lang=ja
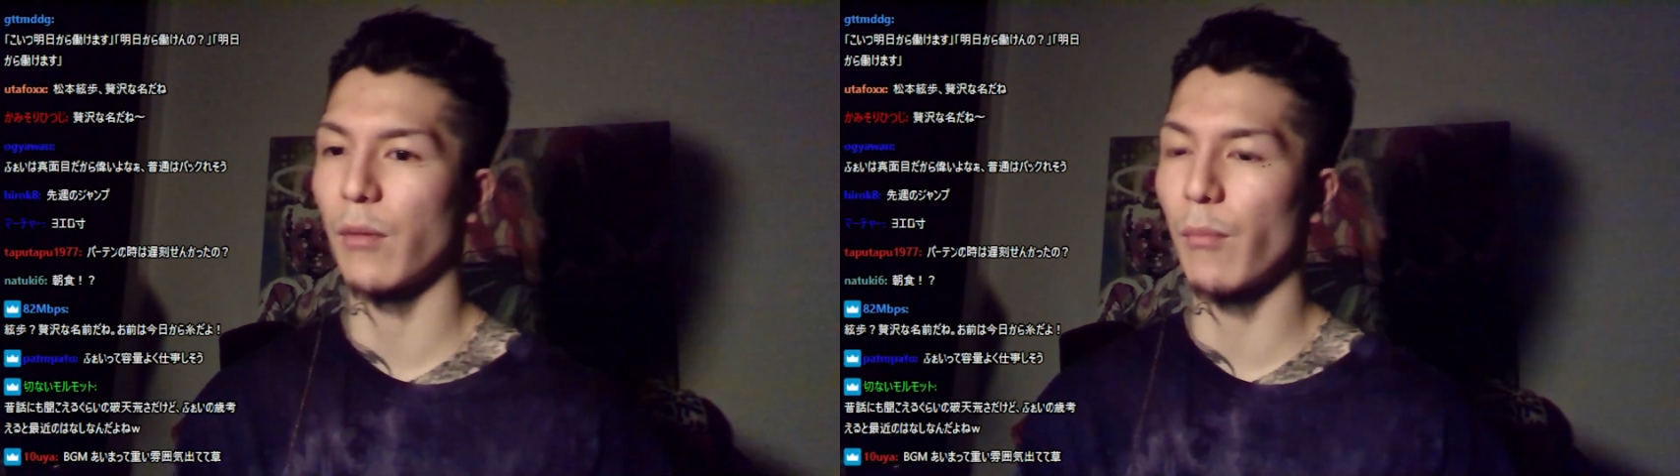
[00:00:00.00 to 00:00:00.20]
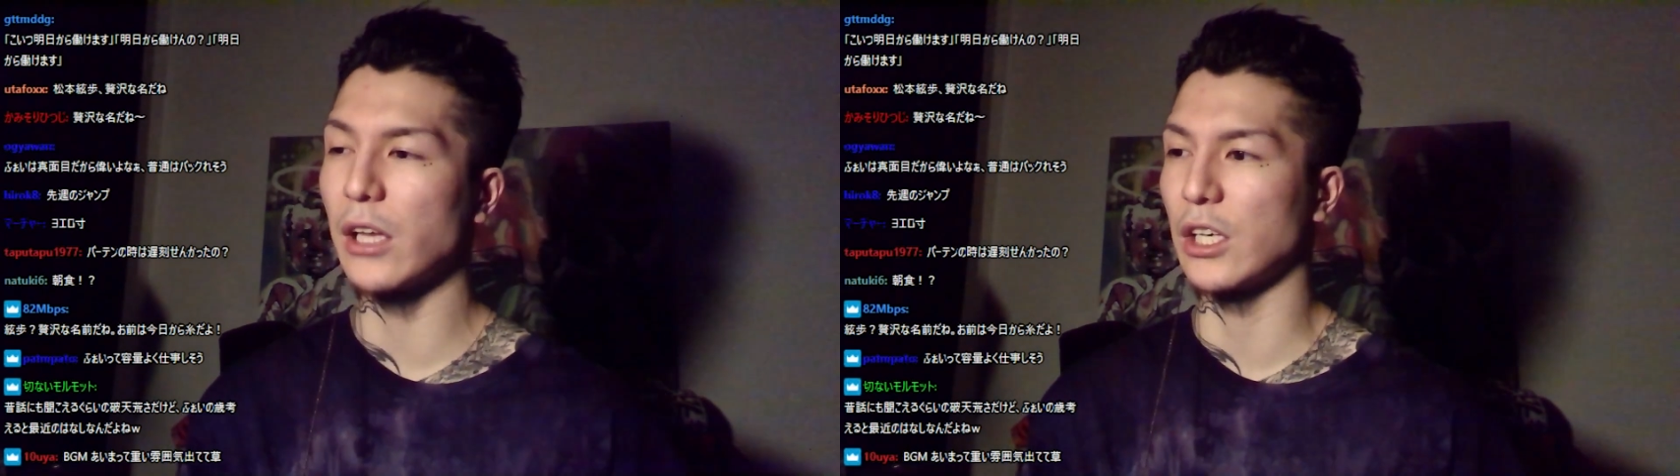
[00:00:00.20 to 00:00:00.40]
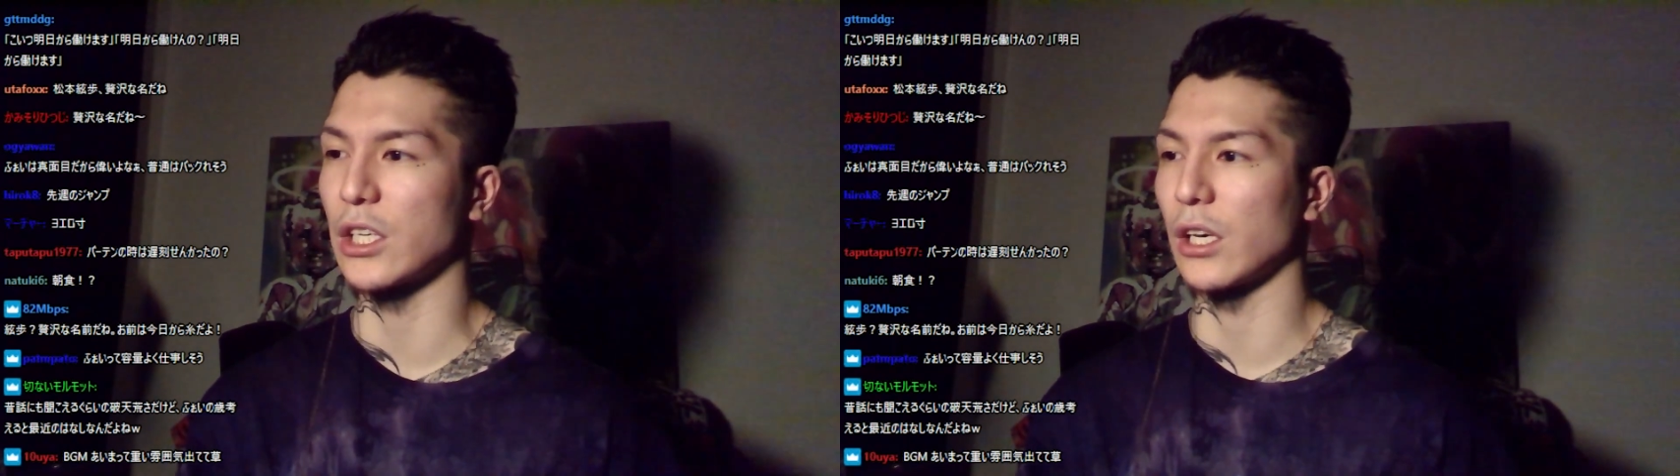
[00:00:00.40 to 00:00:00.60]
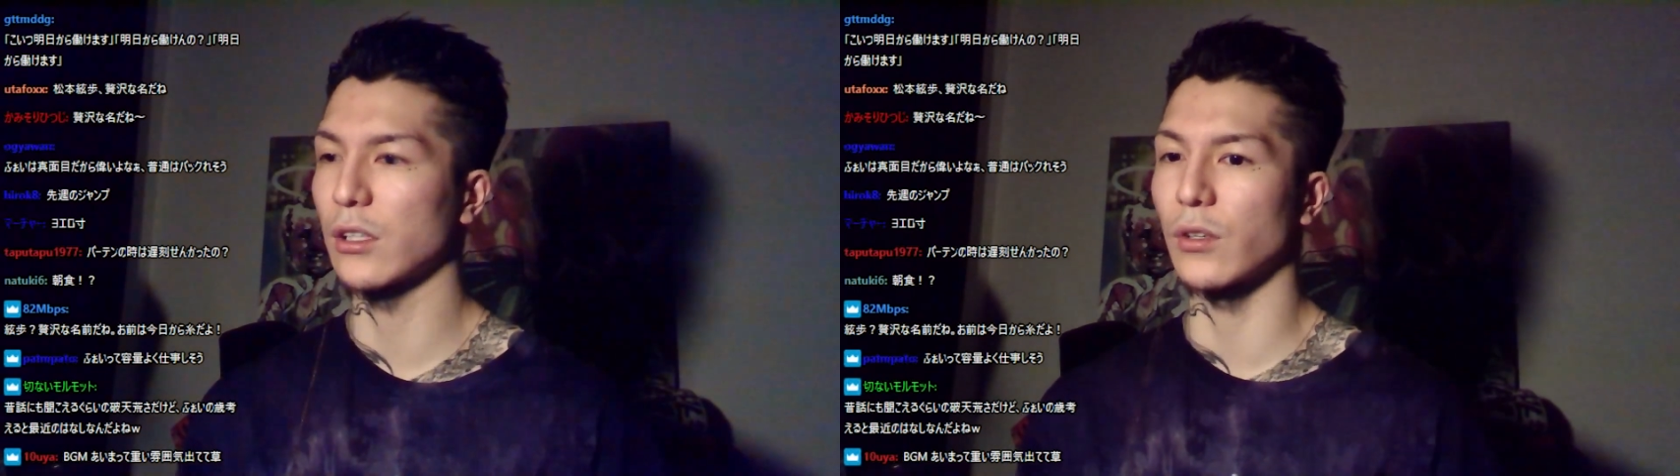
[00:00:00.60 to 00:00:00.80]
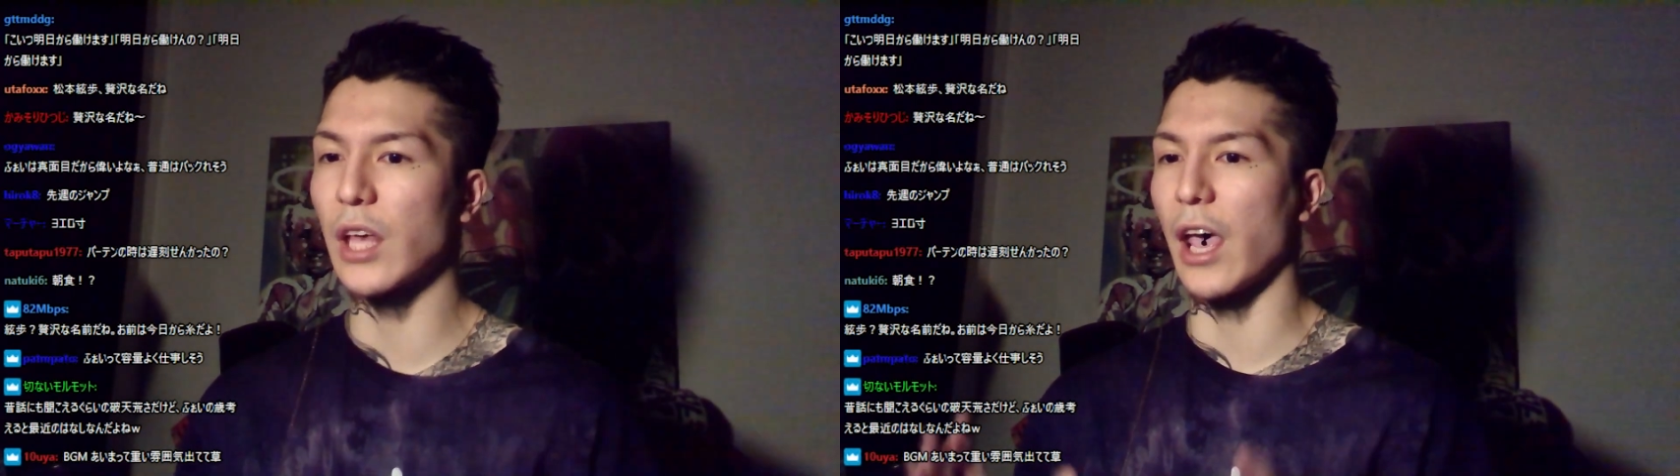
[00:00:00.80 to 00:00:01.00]
毎日。
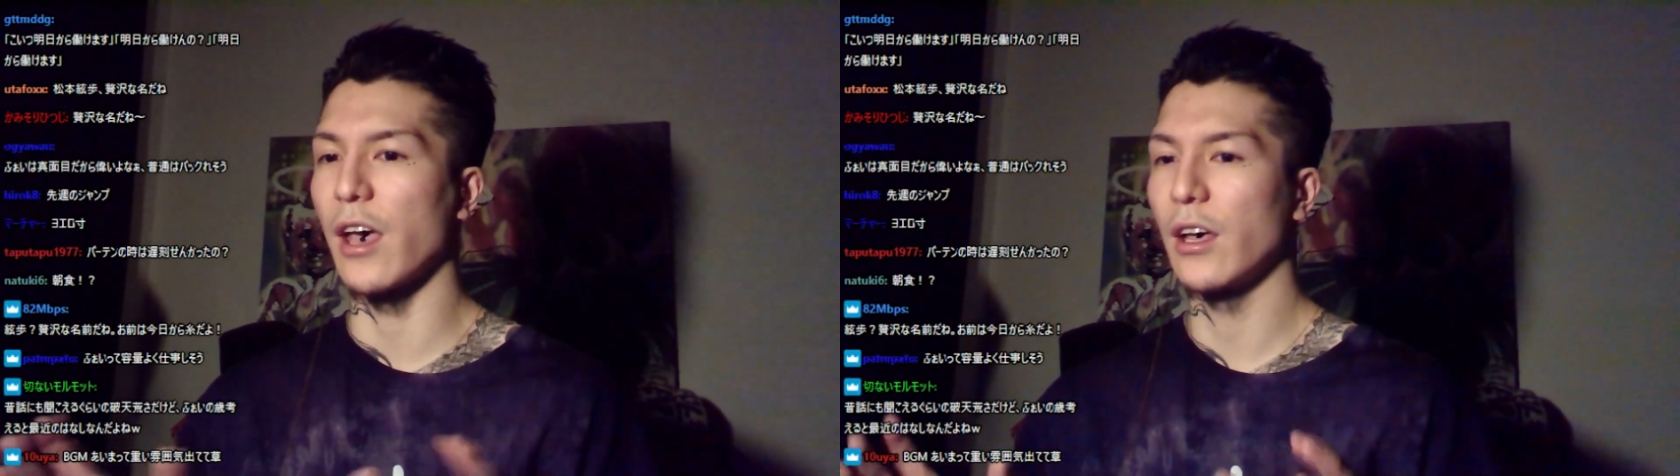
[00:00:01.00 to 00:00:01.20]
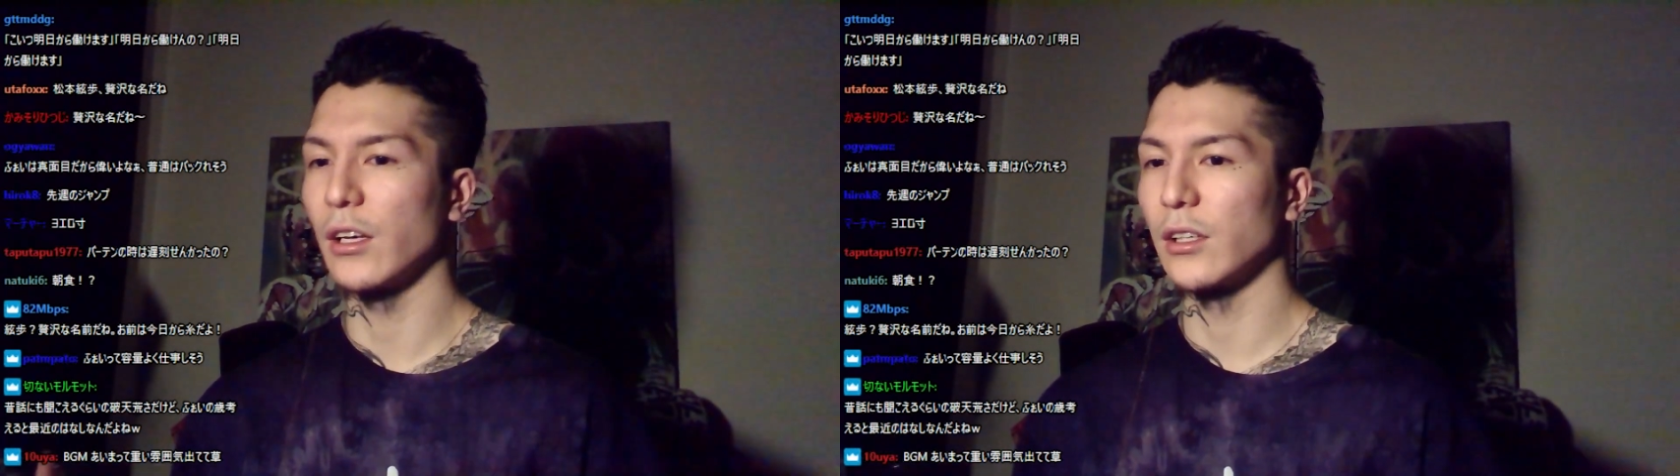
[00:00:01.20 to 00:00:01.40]
そうで、